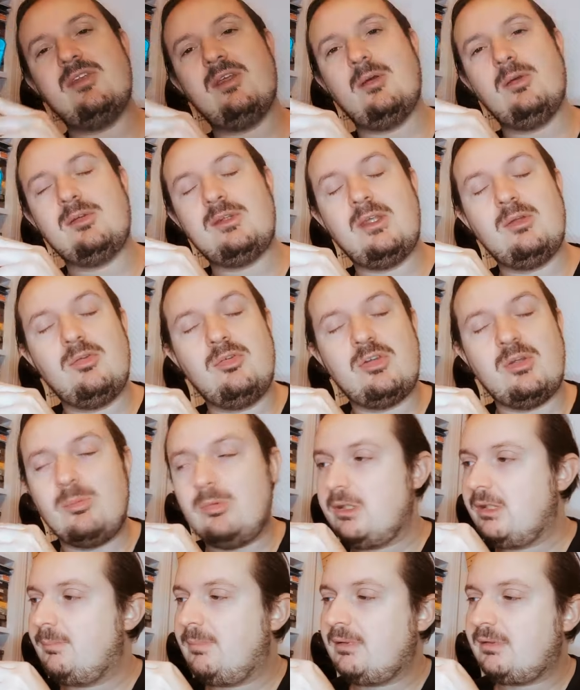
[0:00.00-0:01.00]
retraite justement il
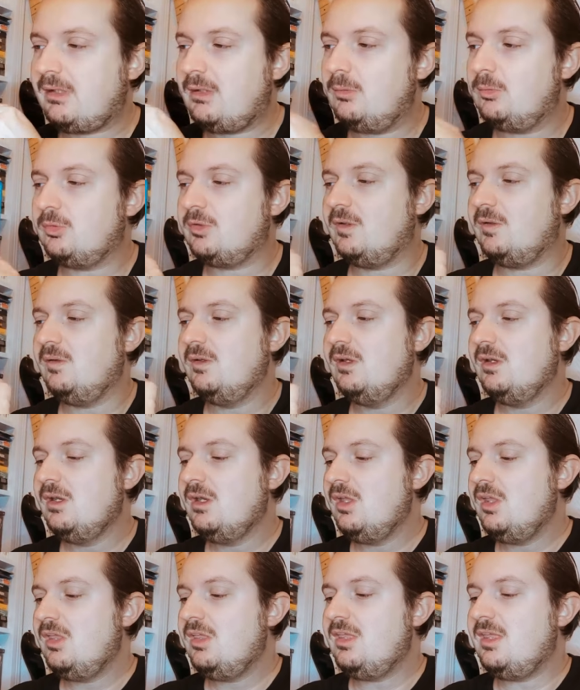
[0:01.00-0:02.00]
n'y a pas très longtemps,
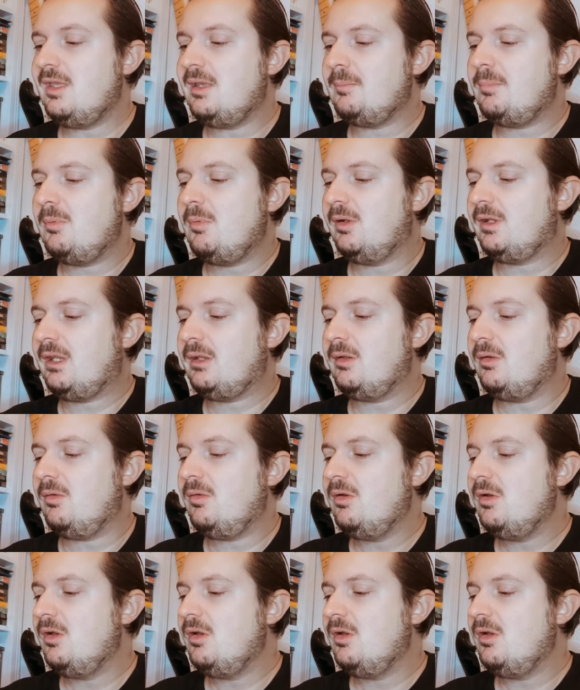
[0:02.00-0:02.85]
il y a un peu moins d'un an.